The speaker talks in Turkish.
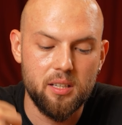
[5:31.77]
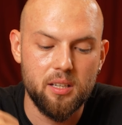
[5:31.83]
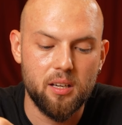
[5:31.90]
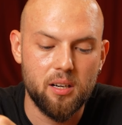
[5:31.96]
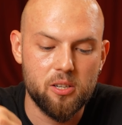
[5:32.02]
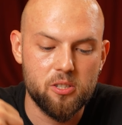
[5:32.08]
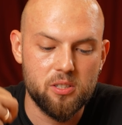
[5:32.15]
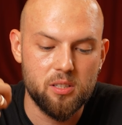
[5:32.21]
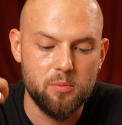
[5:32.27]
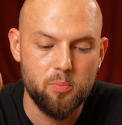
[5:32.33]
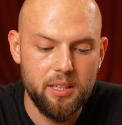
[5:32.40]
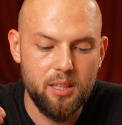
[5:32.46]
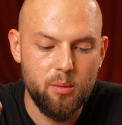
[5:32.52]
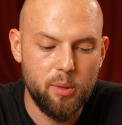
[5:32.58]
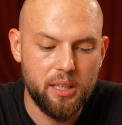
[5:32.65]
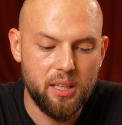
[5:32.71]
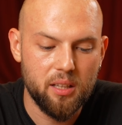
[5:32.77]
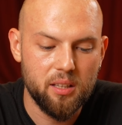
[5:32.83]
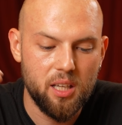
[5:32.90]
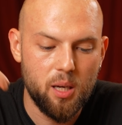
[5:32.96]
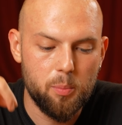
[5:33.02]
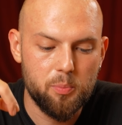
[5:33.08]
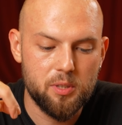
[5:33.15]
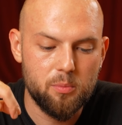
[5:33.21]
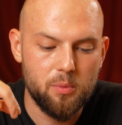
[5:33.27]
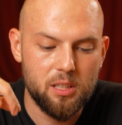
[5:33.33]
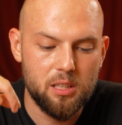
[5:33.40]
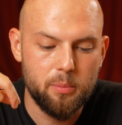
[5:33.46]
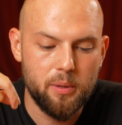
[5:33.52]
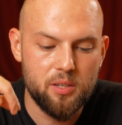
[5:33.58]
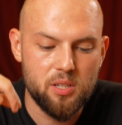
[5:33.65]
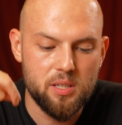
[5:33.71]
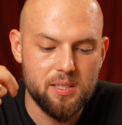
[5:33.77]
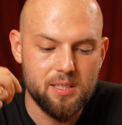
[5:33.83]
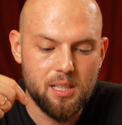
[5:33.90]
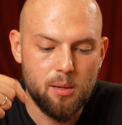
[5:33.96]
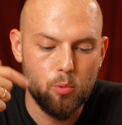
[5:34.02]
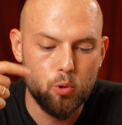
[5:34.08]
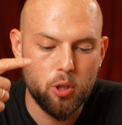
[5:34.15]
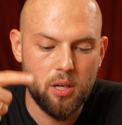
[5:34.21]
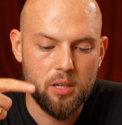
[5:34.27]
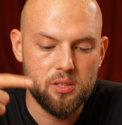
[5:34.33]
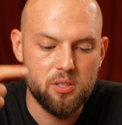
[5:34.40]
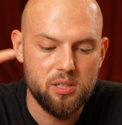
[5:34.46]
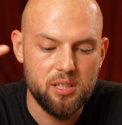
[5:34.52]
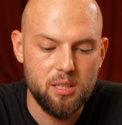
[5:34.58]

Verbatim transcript: iyi araştırıp iyi mekanda yaptırmaları bence İstanbul hariç